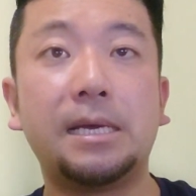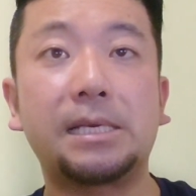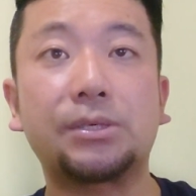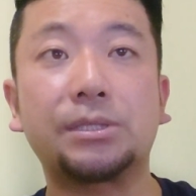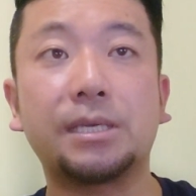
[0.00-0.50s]

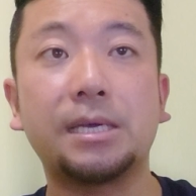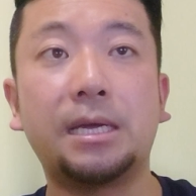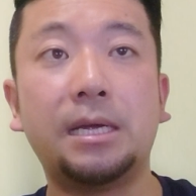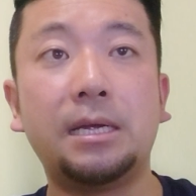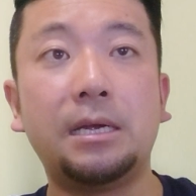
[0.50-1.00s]
えー、そし
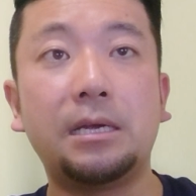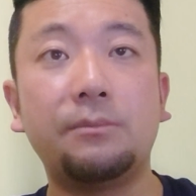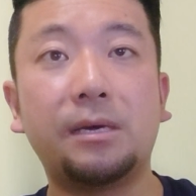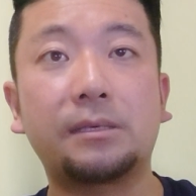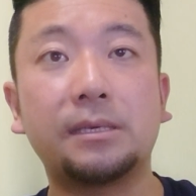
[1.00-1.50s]
て、
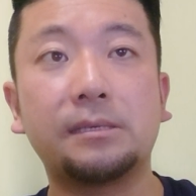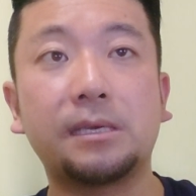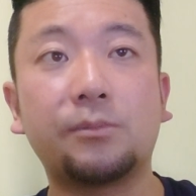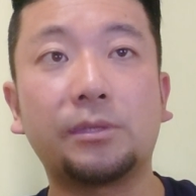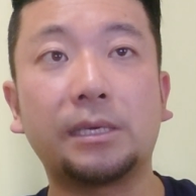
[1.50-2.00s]
今現
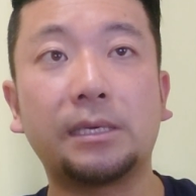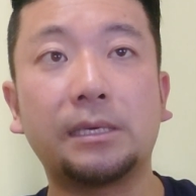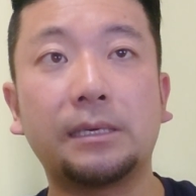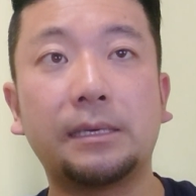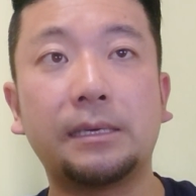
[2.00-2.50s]
在も
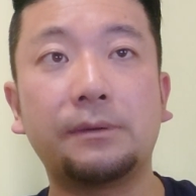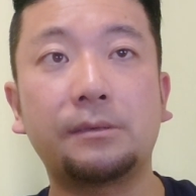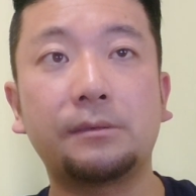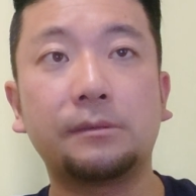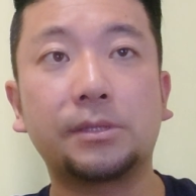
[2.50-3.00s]
ね、えいわ
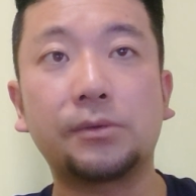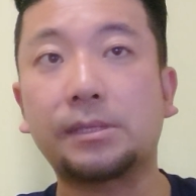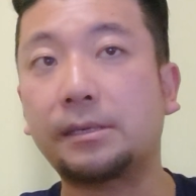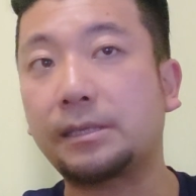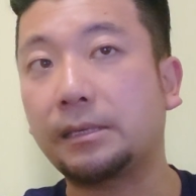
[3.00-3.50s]
ゆる捜
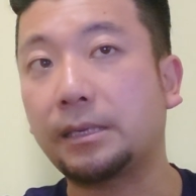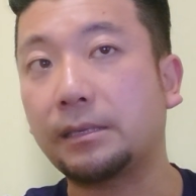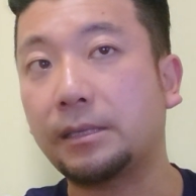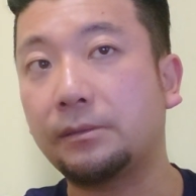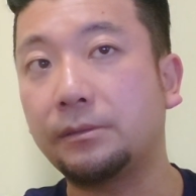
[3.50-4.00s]
索に当
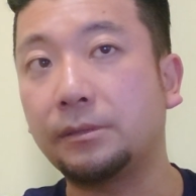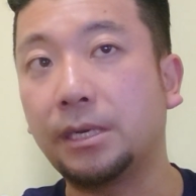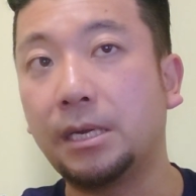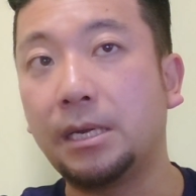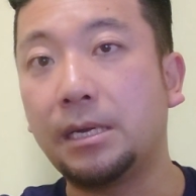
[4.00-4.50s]
たってる、
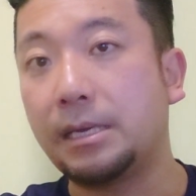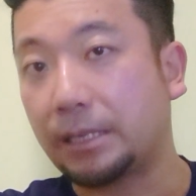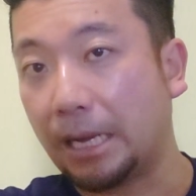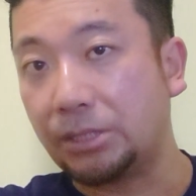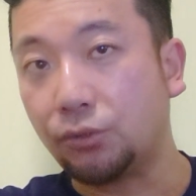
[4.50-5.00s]
え
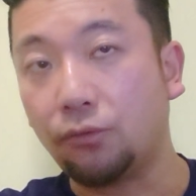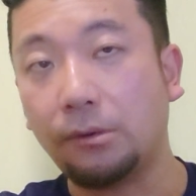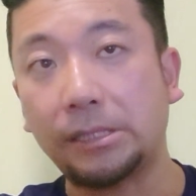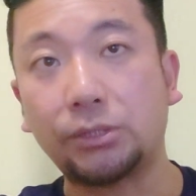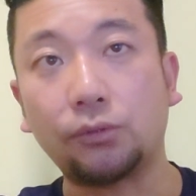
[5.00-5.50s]
海上
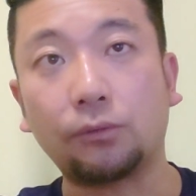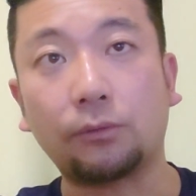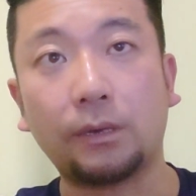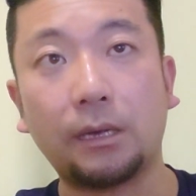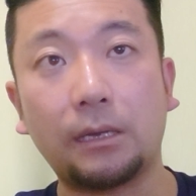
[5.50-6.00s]
保安庁
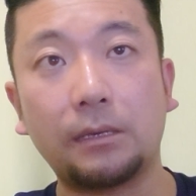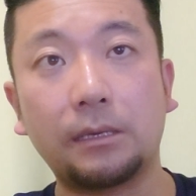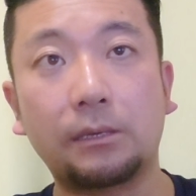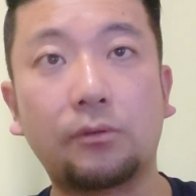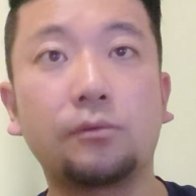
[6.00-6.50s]
とか、
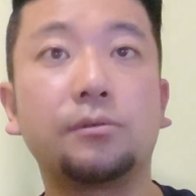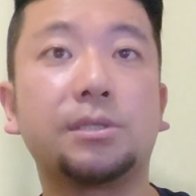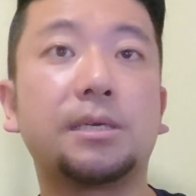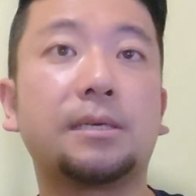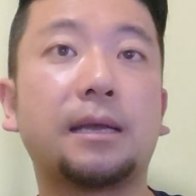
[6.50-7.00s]
え航空
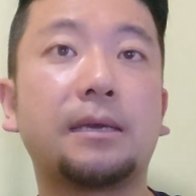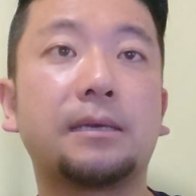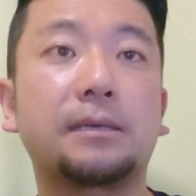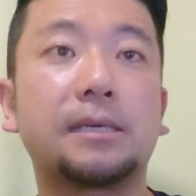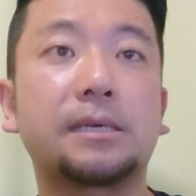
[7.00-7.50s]
自衛
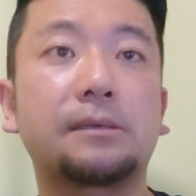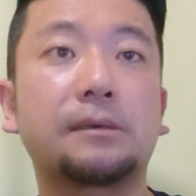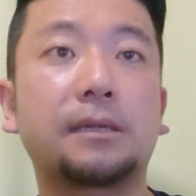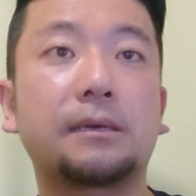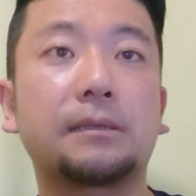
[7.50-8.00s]
隊、警察の
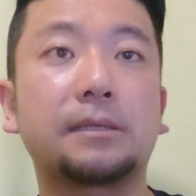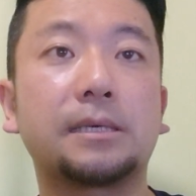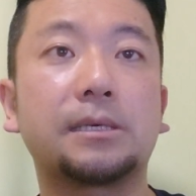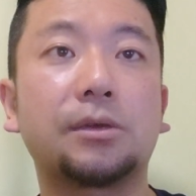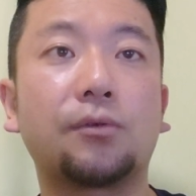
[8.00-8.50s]
方がです
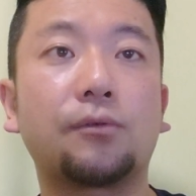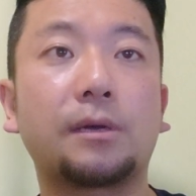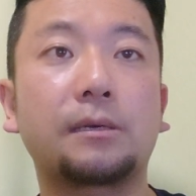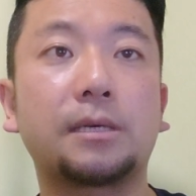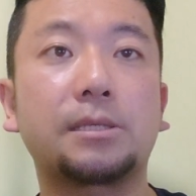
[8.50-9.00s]
ね、漁業
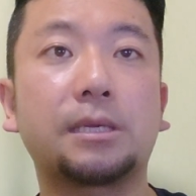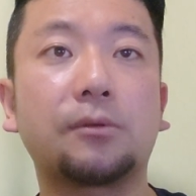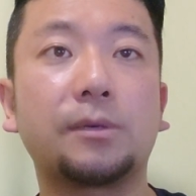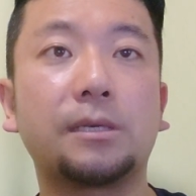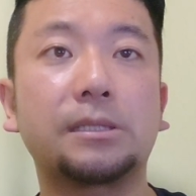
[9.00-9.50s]
関係者
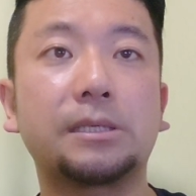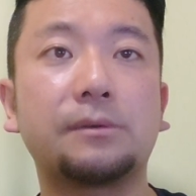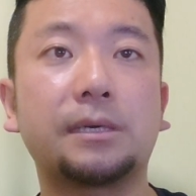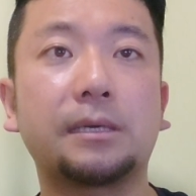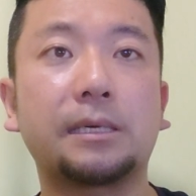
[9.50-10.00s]
などもいらっしゃ
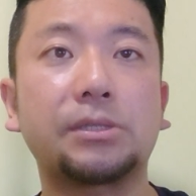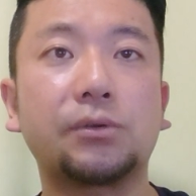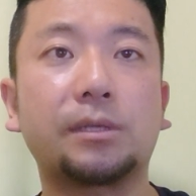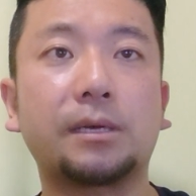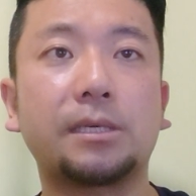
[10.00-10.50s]
るわけだが、
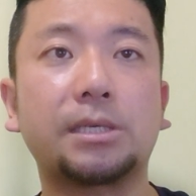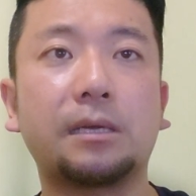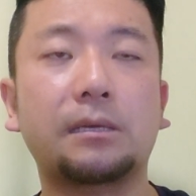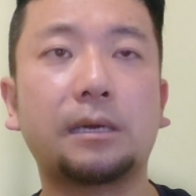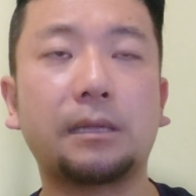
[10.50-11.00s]
そういった
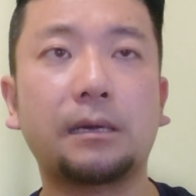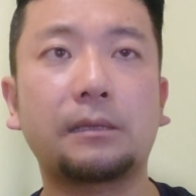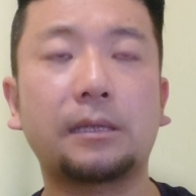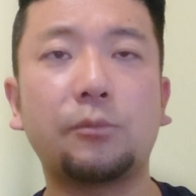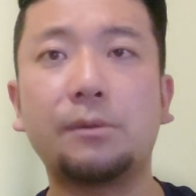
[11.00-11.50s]

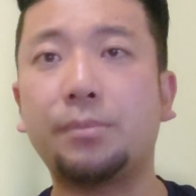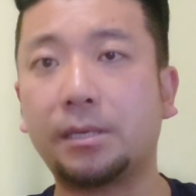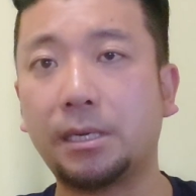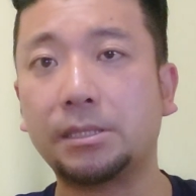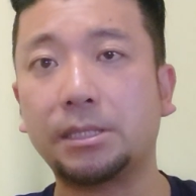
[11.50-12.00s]
方々にもやっぱ
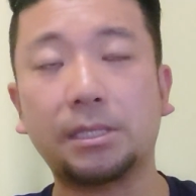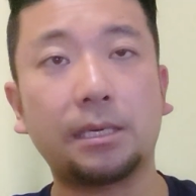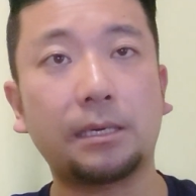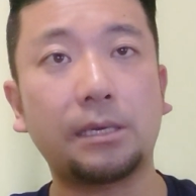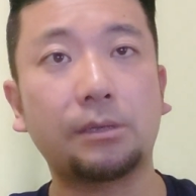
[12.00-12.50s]
り感謝して
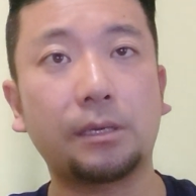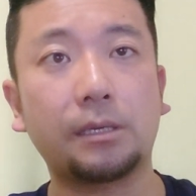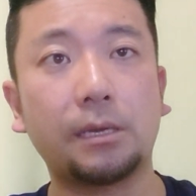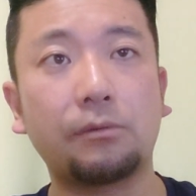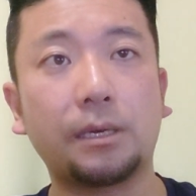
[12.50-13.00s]
いかないとい
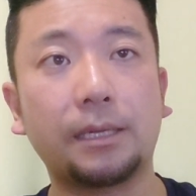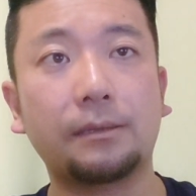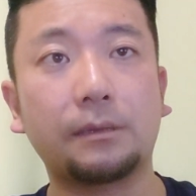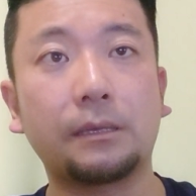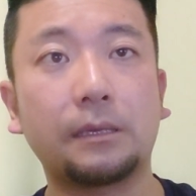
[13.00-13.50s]
けないのか
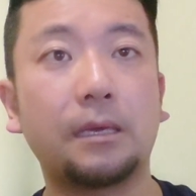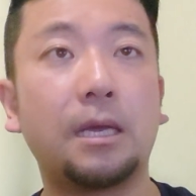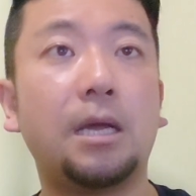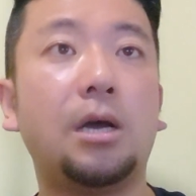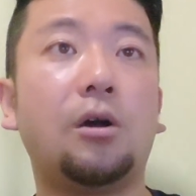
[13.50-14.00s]
なっていうのはね、